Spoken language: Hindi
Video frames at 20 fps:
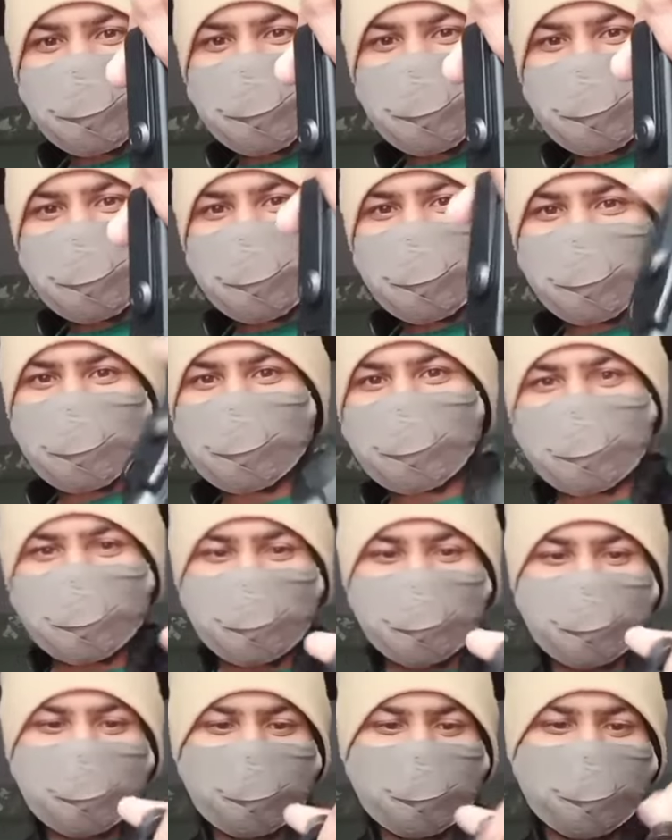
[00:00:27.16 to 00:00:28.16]
आगे
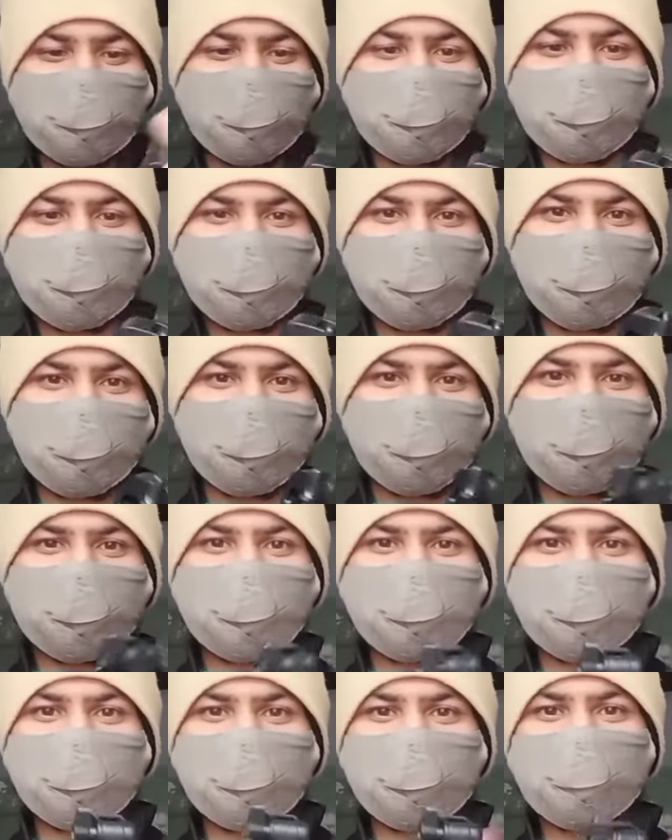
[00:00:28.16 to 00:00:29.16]
जितनी भी YouTube
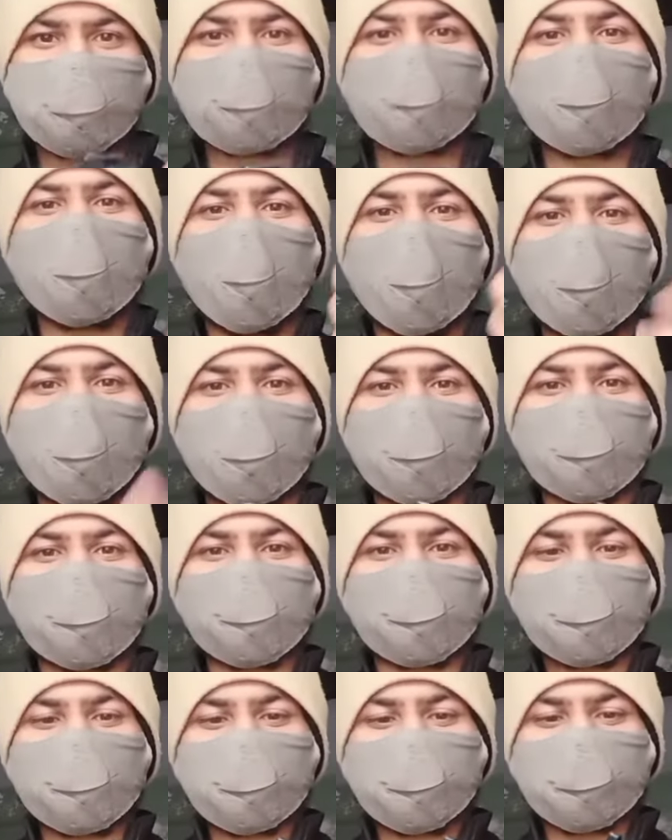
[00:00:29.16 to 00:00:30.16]
वीडियो आएंगी वो
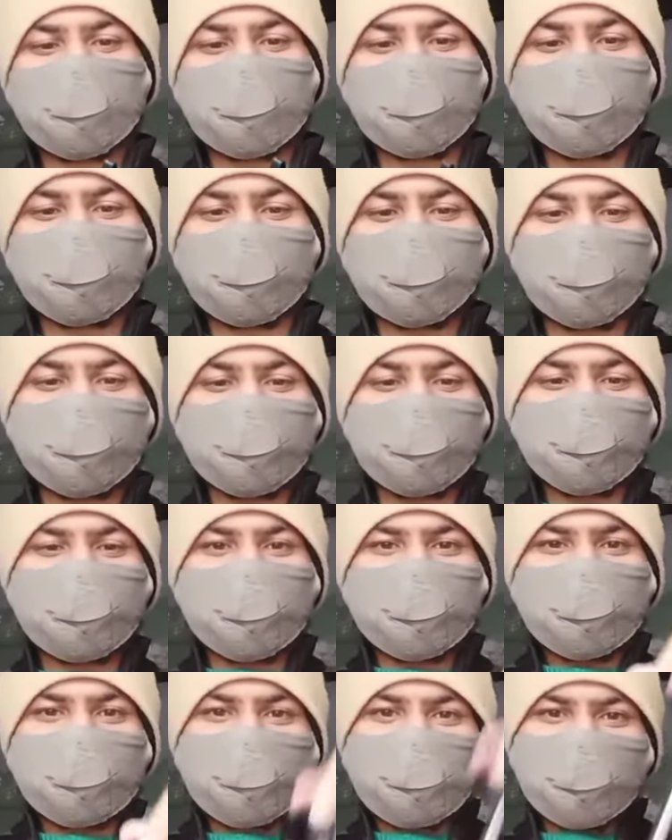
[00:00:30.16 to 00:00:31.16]
सारी वीडियो मैं
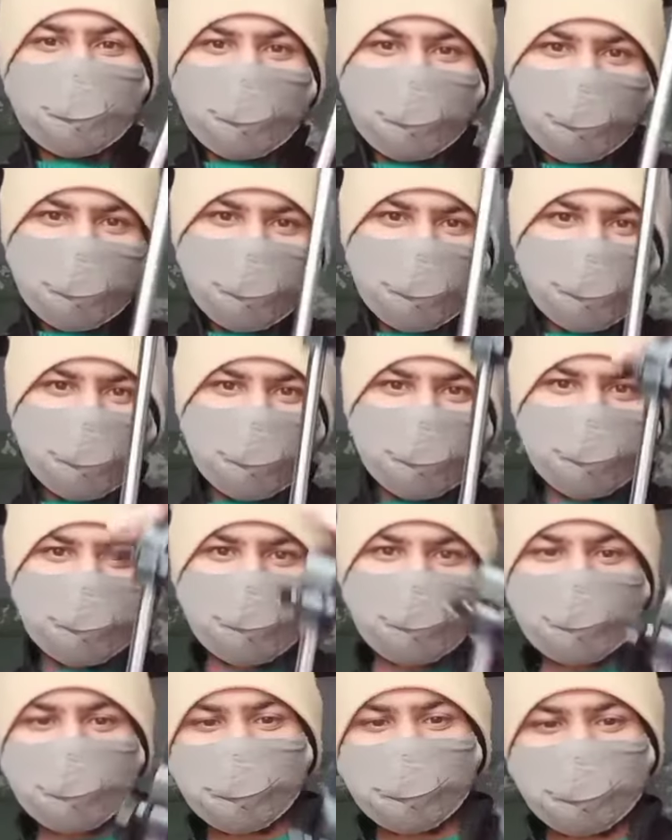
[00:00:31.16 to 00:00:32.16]
इसके साथ
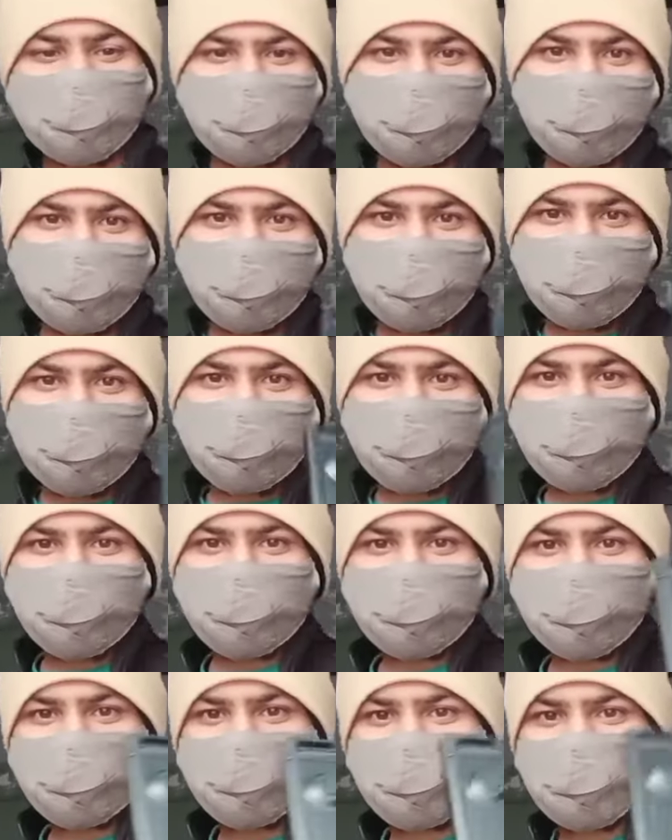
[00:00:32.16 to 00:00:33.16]
बनाने वाला हूँ आप
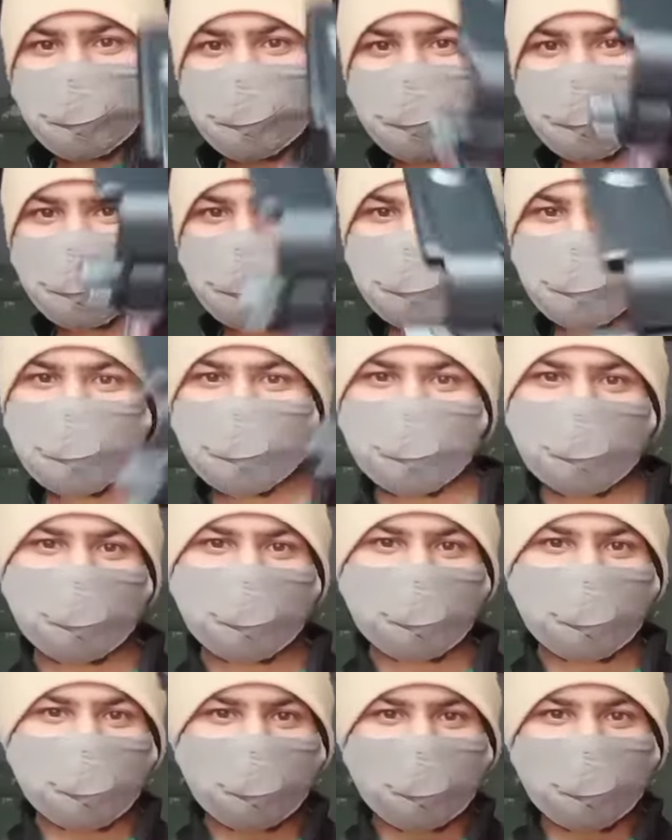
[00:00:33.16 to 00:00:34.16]
सपोर्ट करना
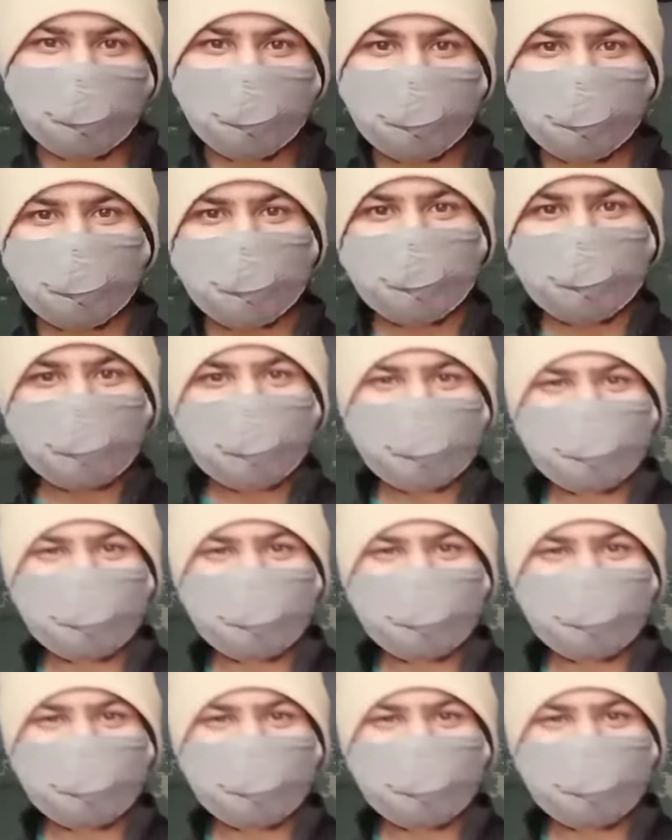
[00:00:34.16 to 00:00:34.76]
चैनल को सब्सक्राइब कर